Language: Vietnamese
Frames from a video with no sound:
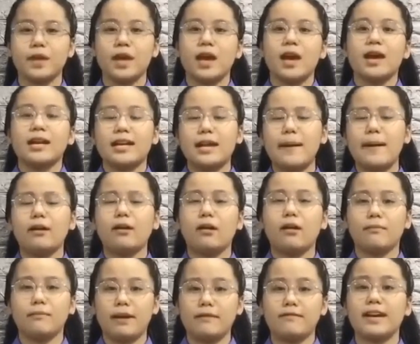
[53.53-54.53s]
đã bao lần bạn
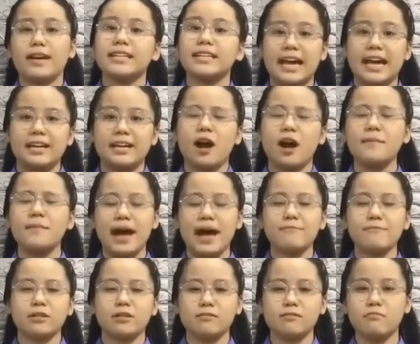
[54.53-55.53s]
vì cái chạy đó mà áp lực
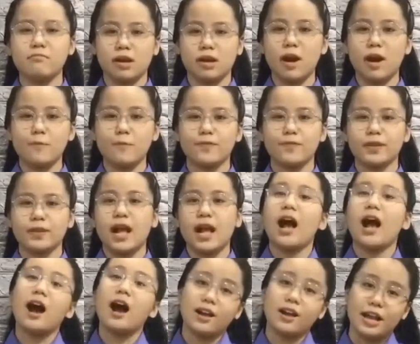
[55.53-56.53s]
đến bật khóc
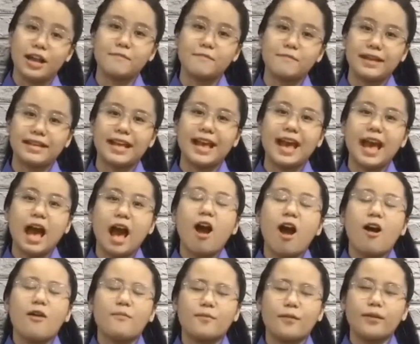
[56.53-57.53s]
hỏi nhỏ bạn nhé
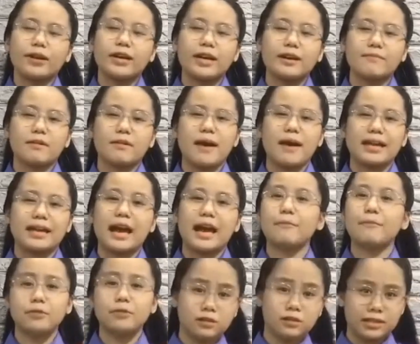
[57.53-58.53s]
mỗi khi mà bạn áp
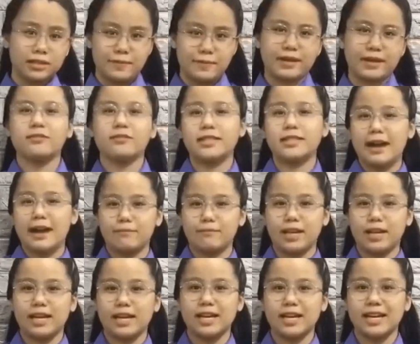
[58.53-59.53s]
lực thì bạn thường làm gì
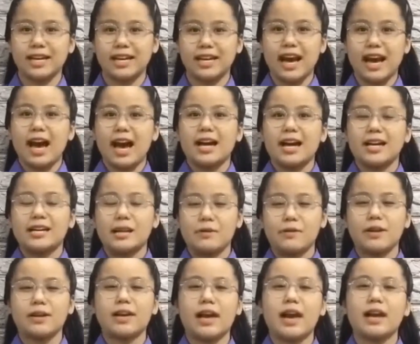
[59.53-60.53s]
để Uyên
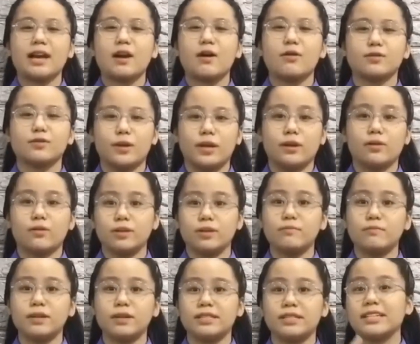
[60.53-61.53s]
kể câu chuyện của chính
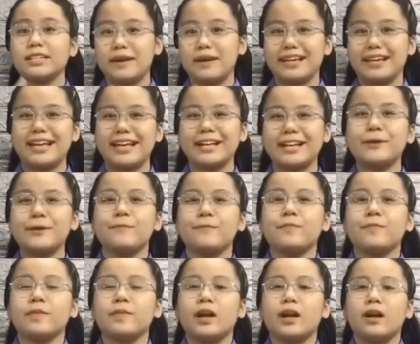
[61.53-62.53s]
mình cho bạn nghe nhé.
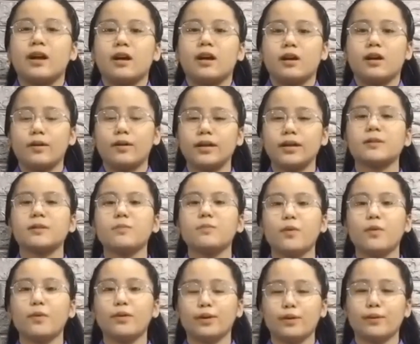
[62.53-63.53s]
Uyên thích mua
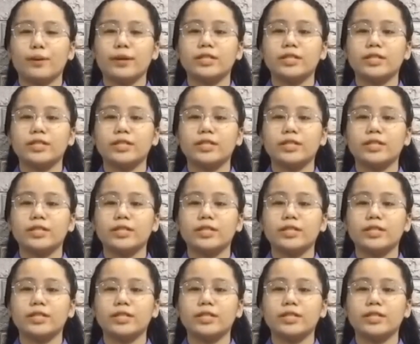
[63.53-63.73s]
những quyển sách